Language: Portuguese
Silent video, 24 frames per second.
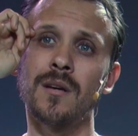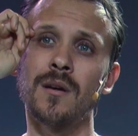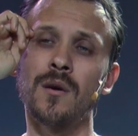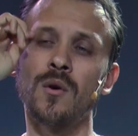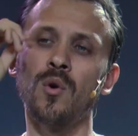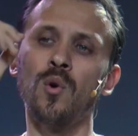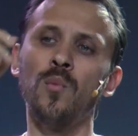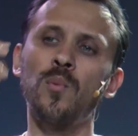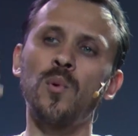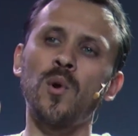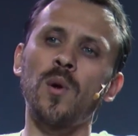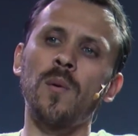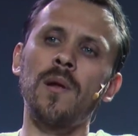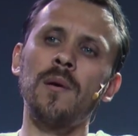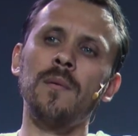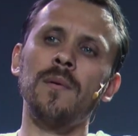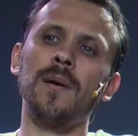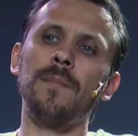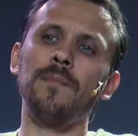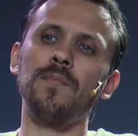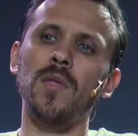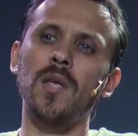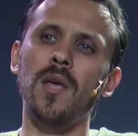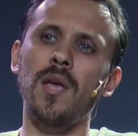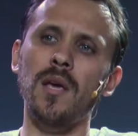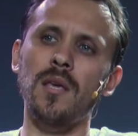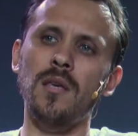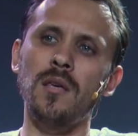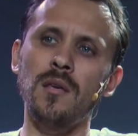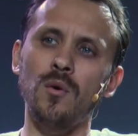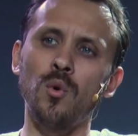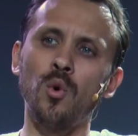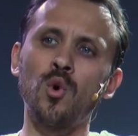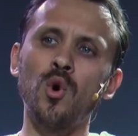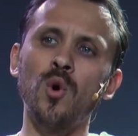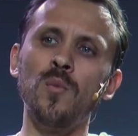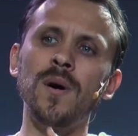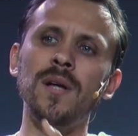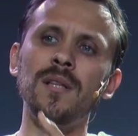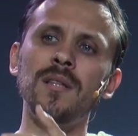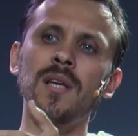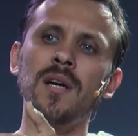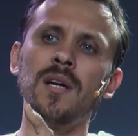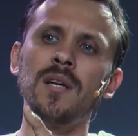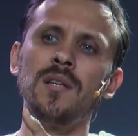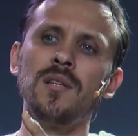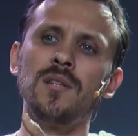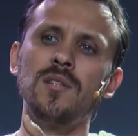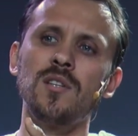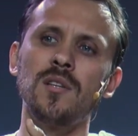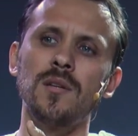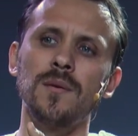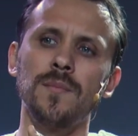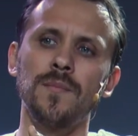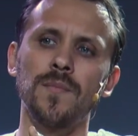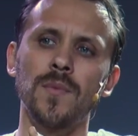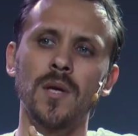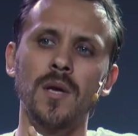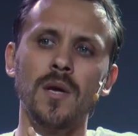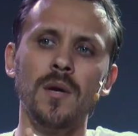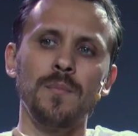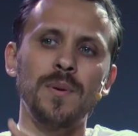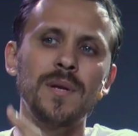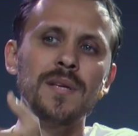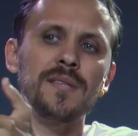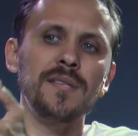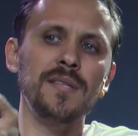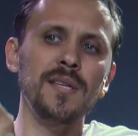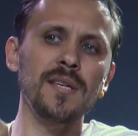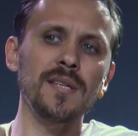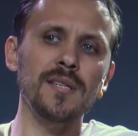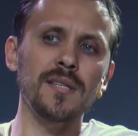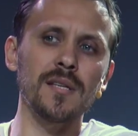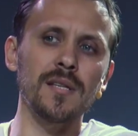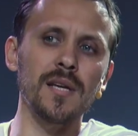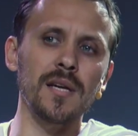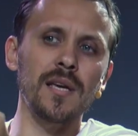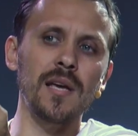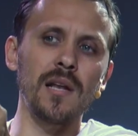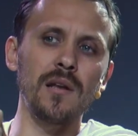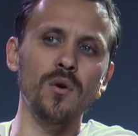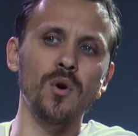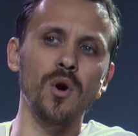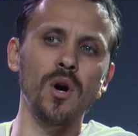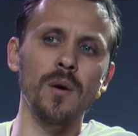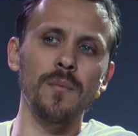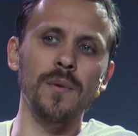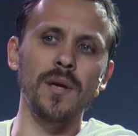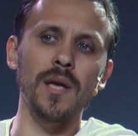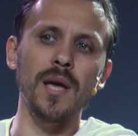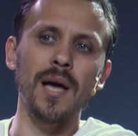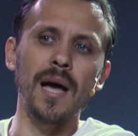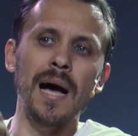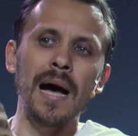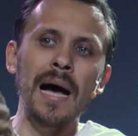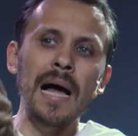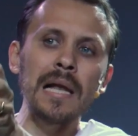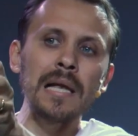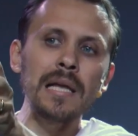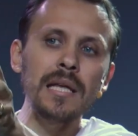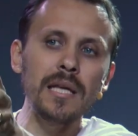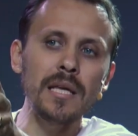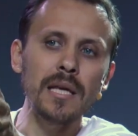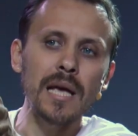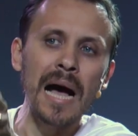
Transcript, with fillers: O problema é que o comandante precisa daquele homem ali,